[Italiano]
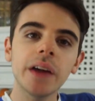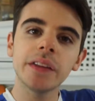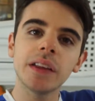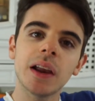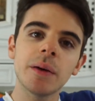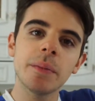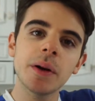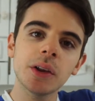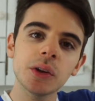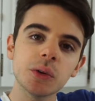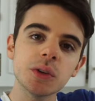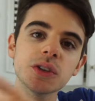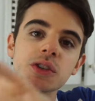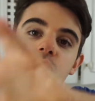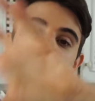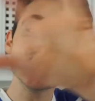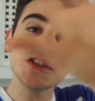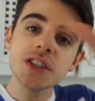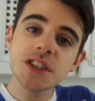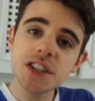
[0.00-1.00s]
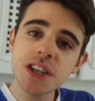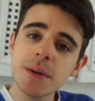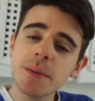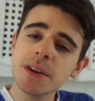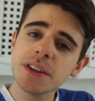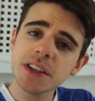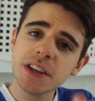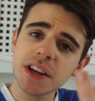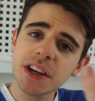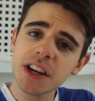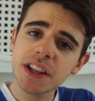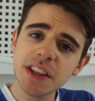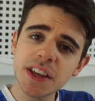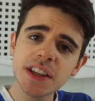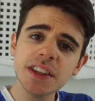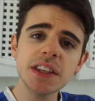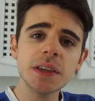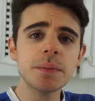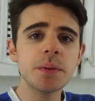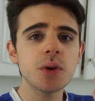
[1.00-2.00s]
hanno lavorato questo insieme di
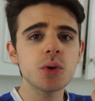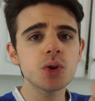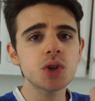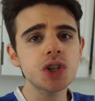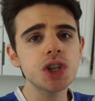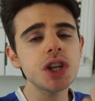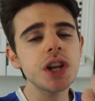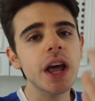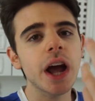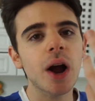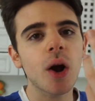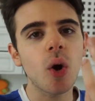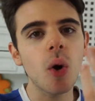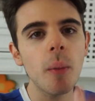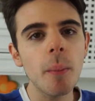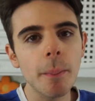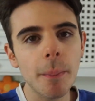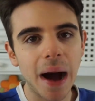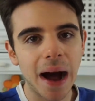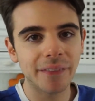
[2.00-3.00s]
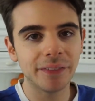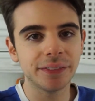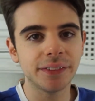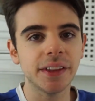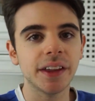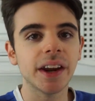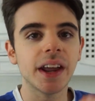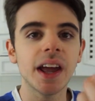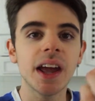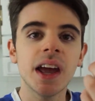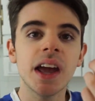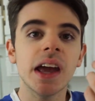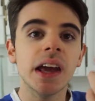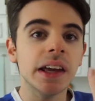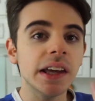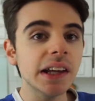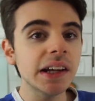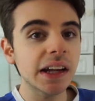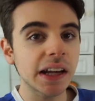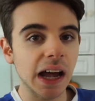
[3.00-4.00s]
ingredienti per riuscire a combattere
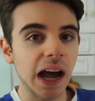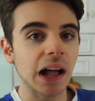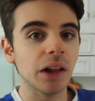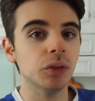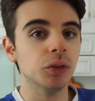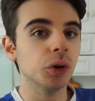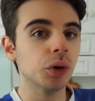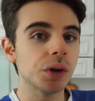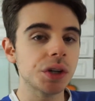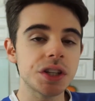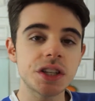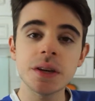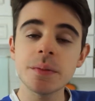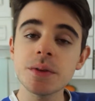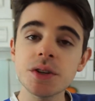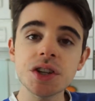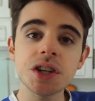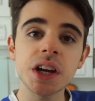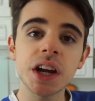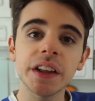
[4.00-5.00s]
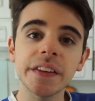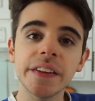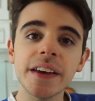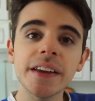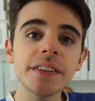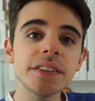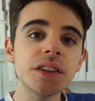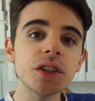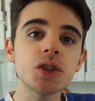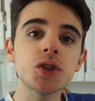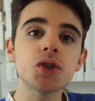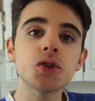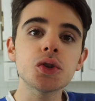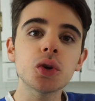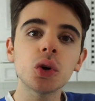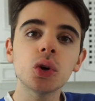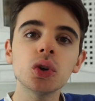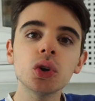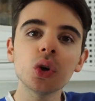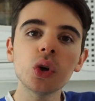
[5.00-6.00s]
il caldo i semplici ingredienti
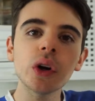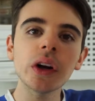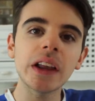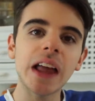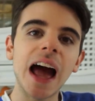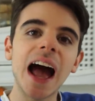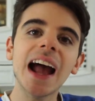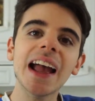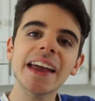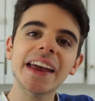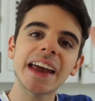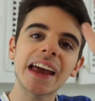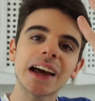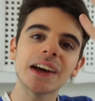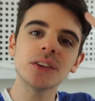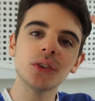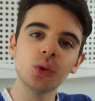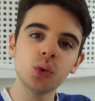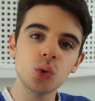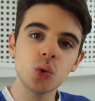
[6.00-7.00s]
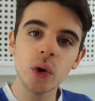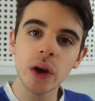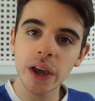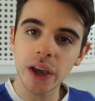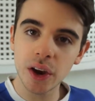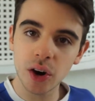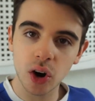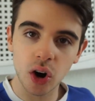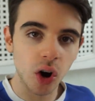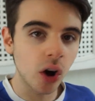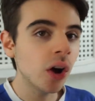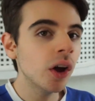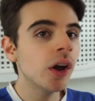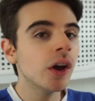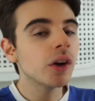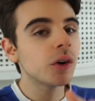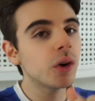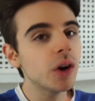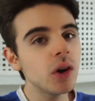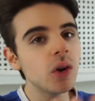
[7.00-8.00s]
sono H2O
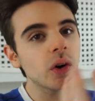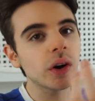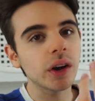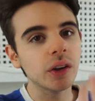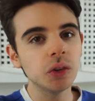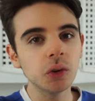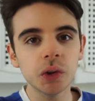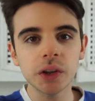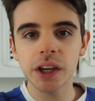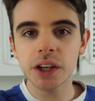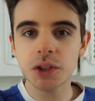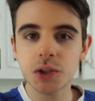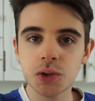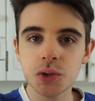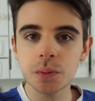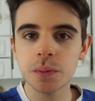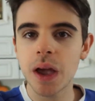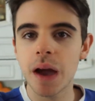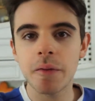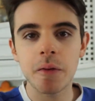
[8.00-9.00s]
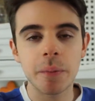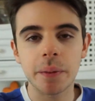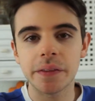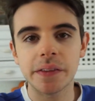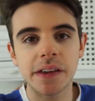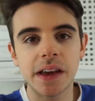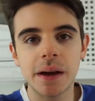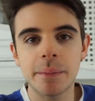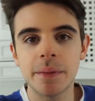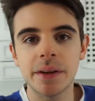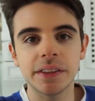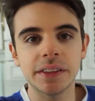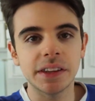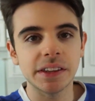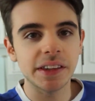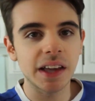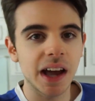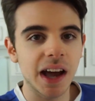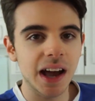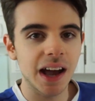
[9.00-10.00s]
quello che noi assumiamo praticamente
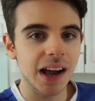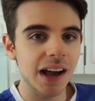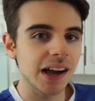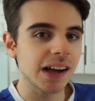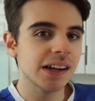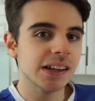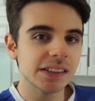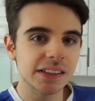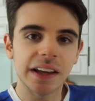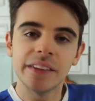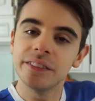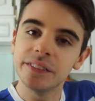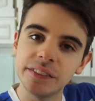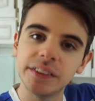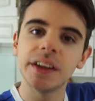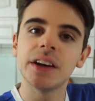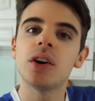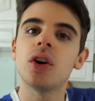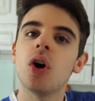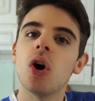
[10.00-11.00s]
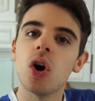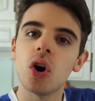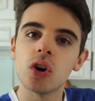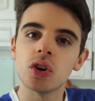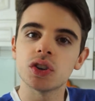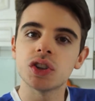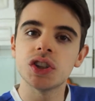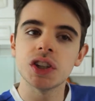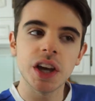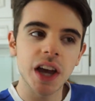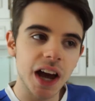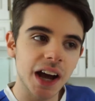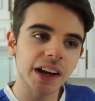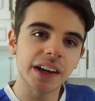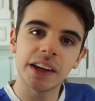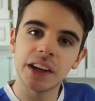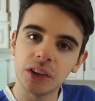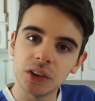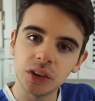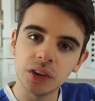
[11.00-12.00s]
da tante cose,
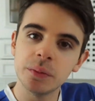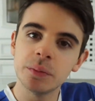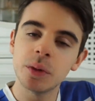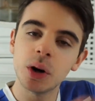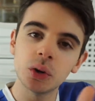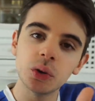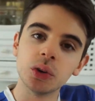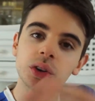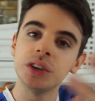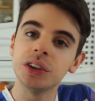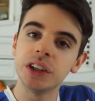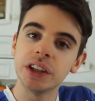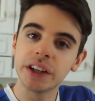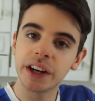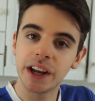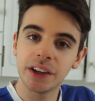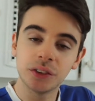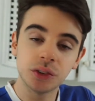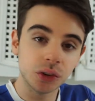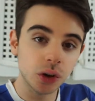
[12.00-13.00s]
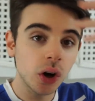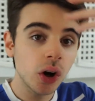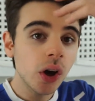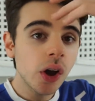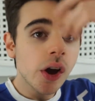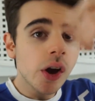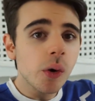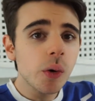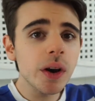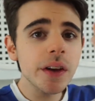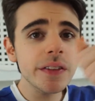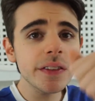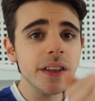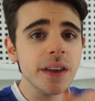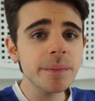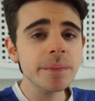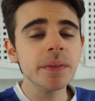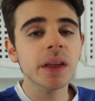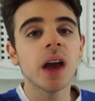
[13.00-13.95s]
anche in modo indiretto. Quindi